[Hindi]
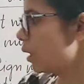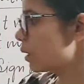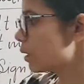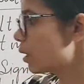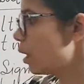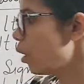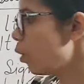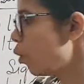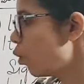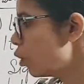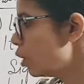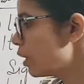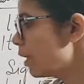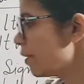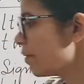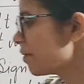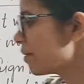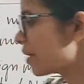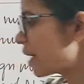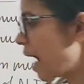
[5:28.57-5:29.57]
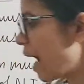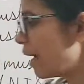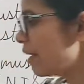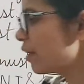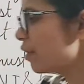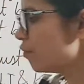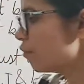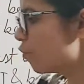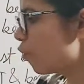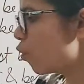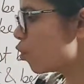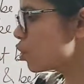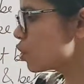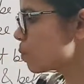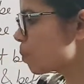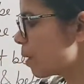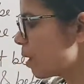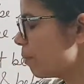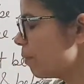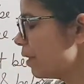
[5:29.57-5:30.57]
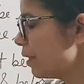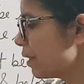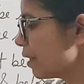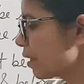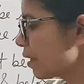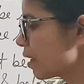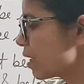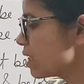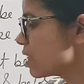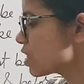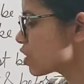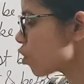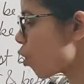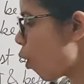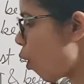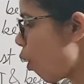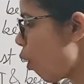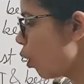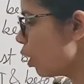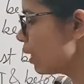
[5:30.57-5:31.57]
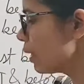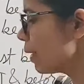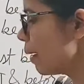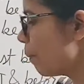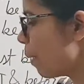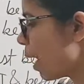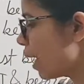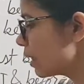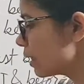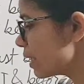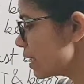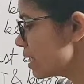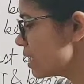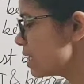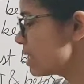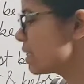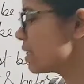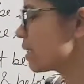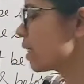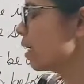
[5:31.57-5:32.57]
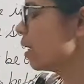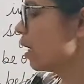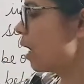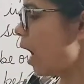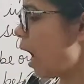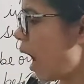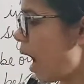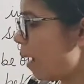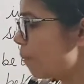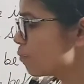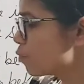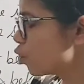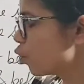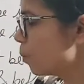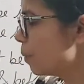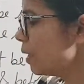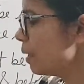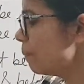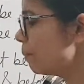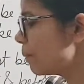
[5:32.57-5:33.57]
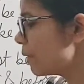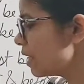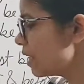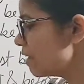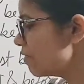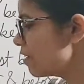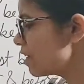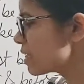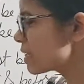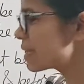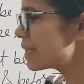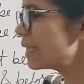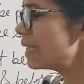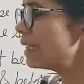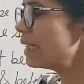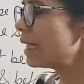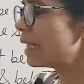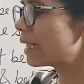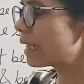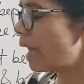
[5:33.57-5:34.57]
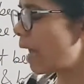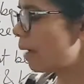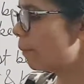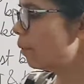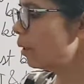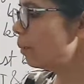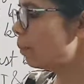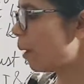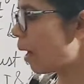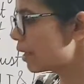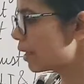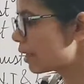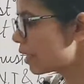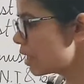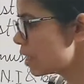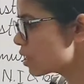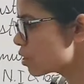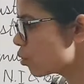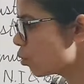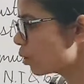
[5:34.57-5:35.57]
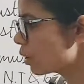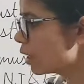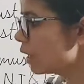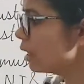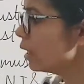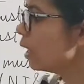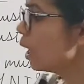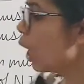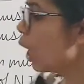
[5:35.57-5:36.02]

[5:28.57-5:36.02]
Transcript: द होल्डर कैन इन्फोर्स पेमेंट अगेंस्ट ऑल द पार्टीज़ अब जो भी प्रीवियसली लाइबल पार्टीज़ होंगी